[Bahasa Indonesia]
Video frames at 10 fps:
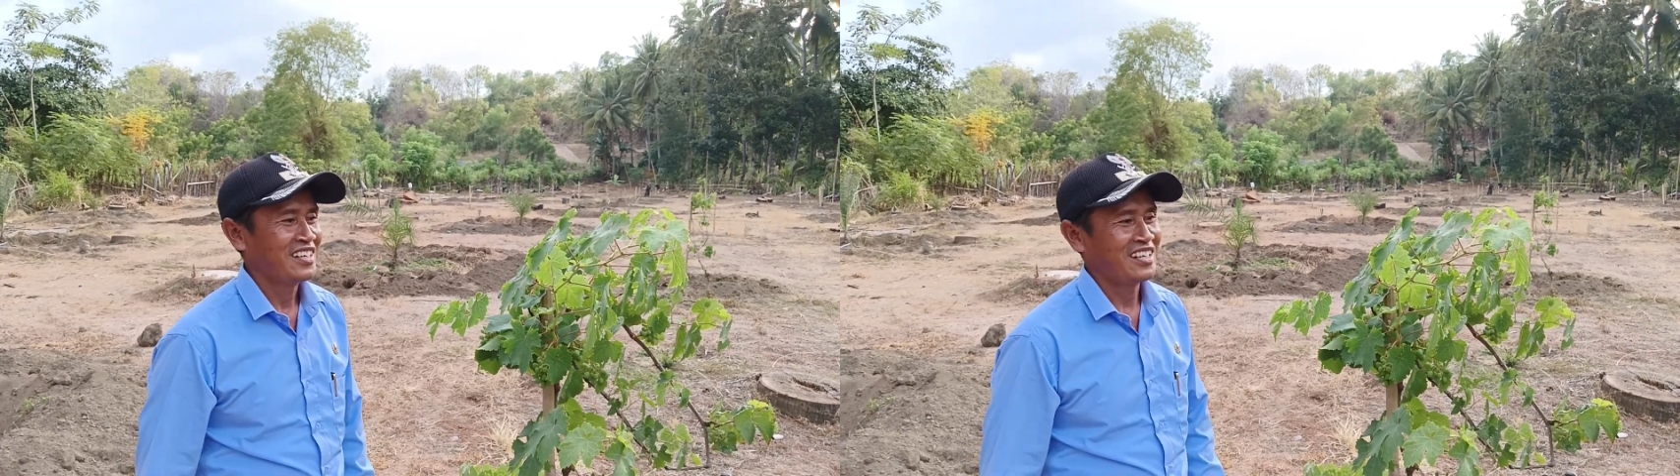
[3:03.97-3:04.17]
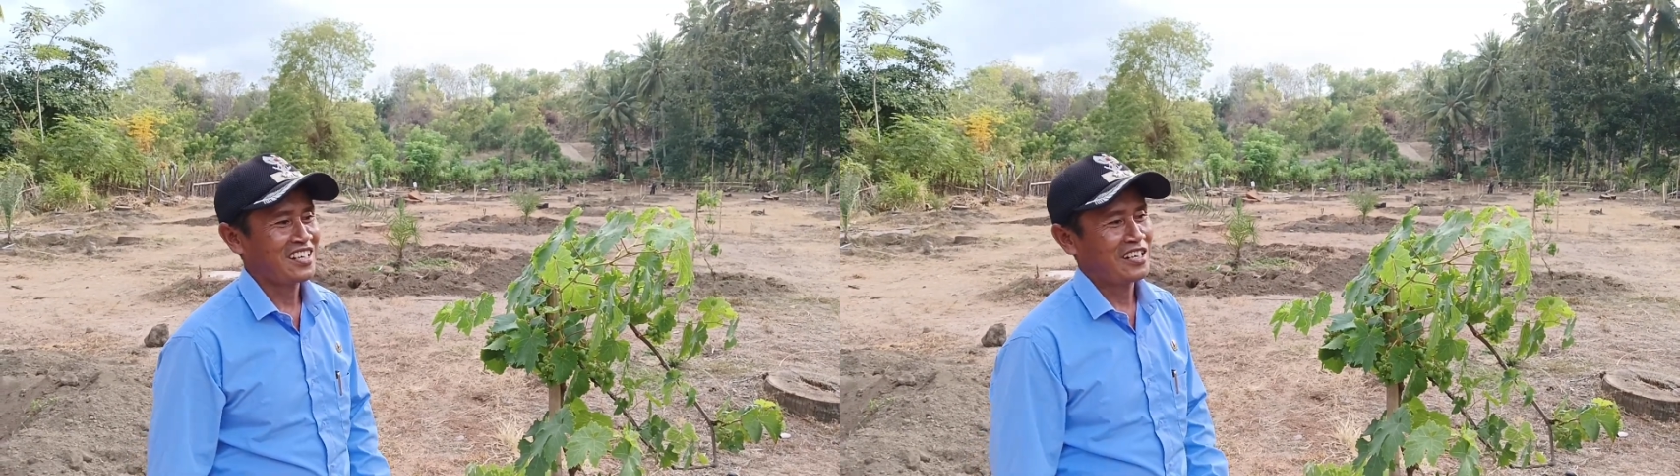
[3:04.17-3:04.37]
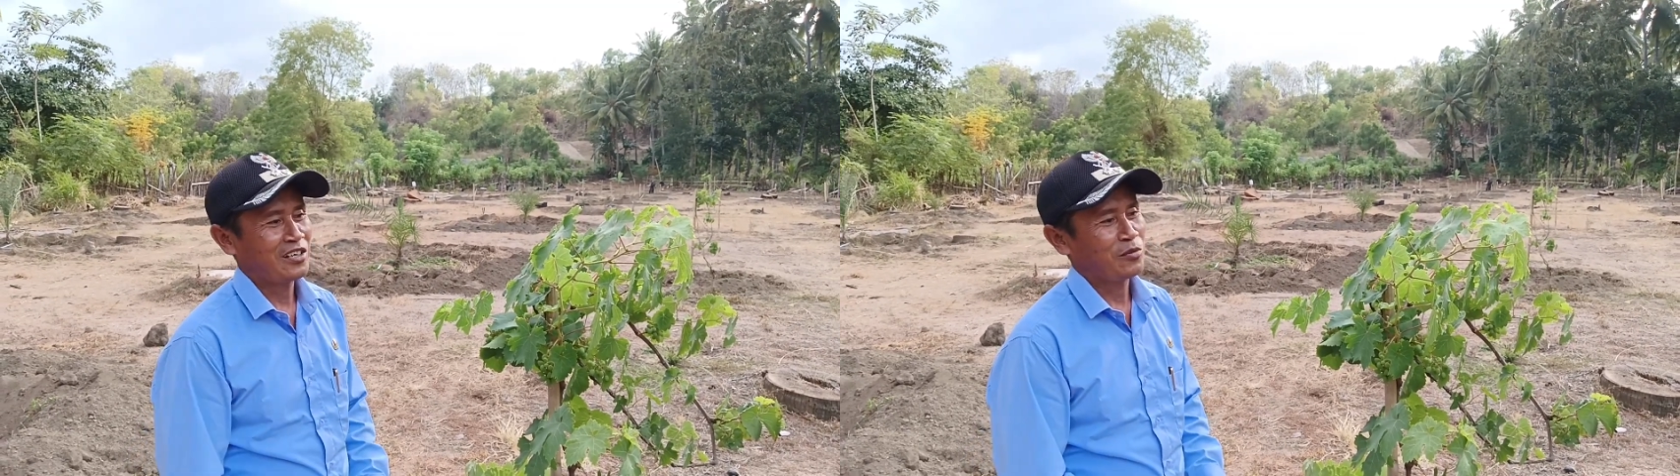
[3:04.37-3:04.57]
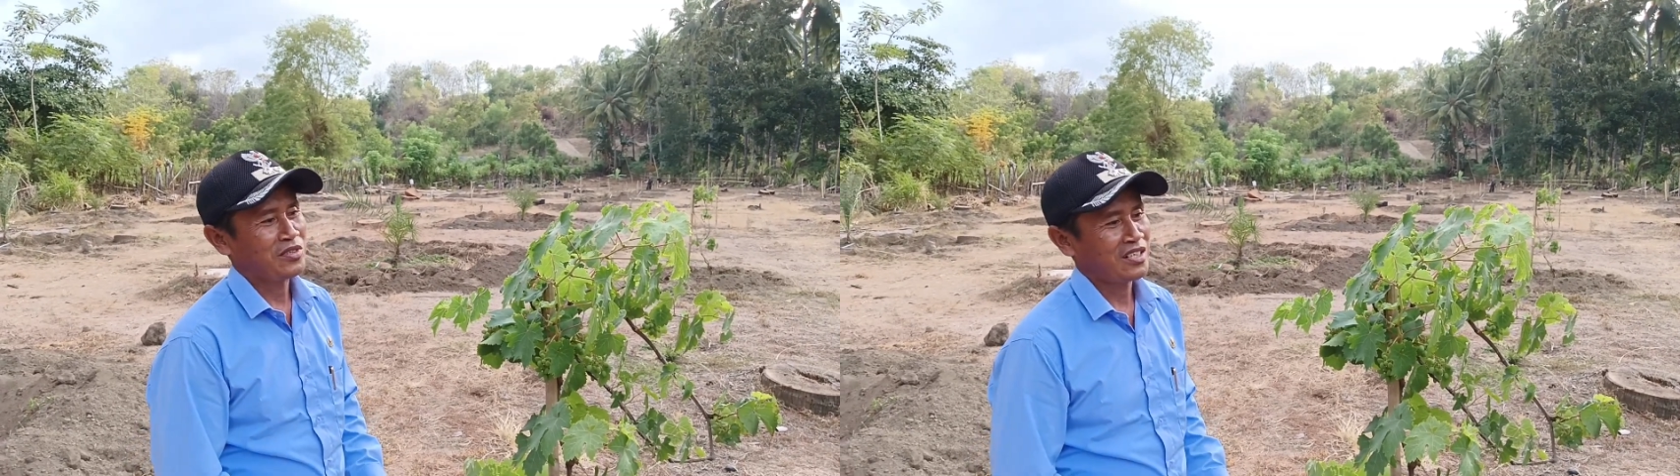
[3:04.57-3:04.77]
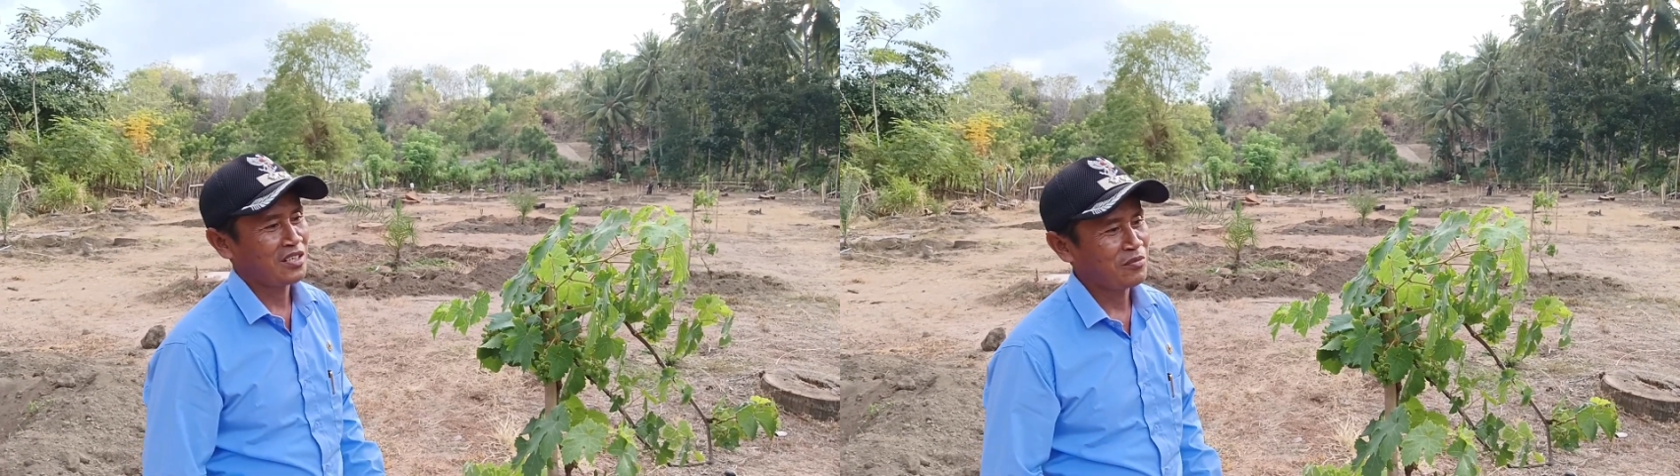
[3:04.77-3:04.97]
nah, kalau
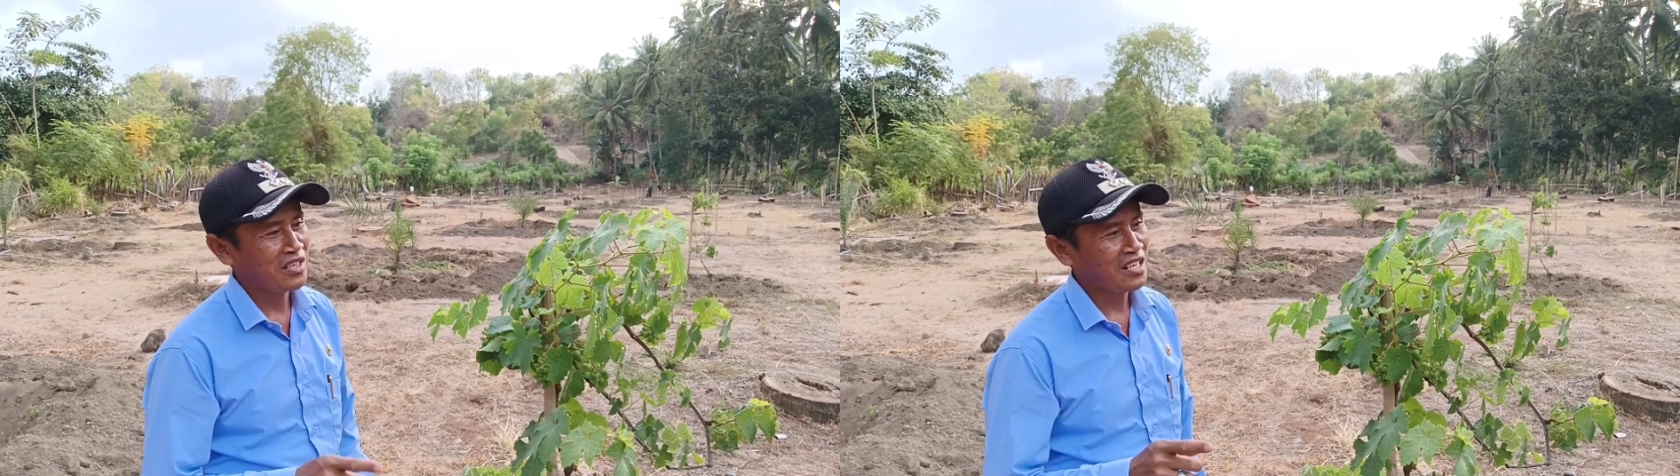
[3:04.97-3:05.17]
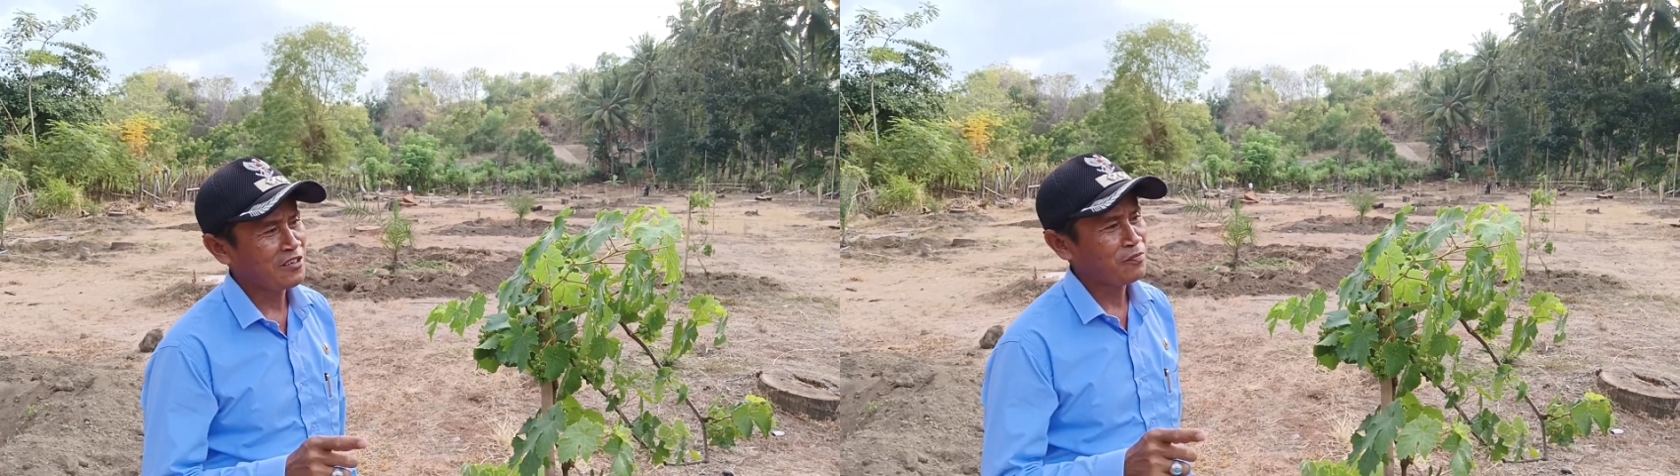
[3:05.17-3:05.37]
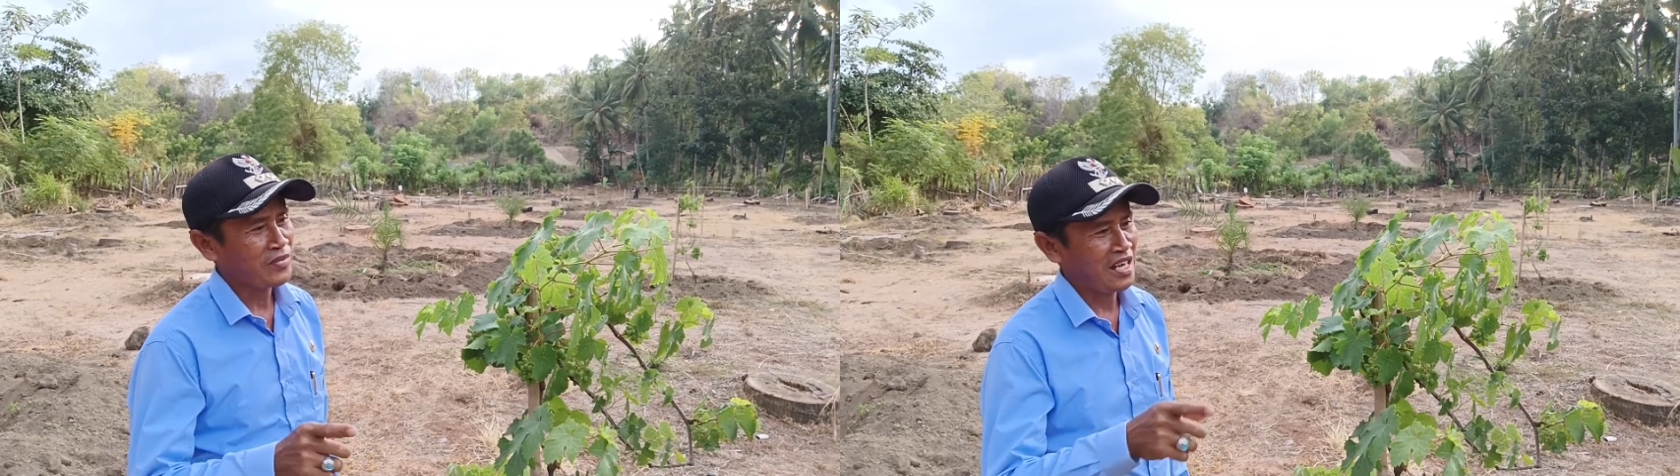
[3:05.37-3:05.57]
bisa dibilang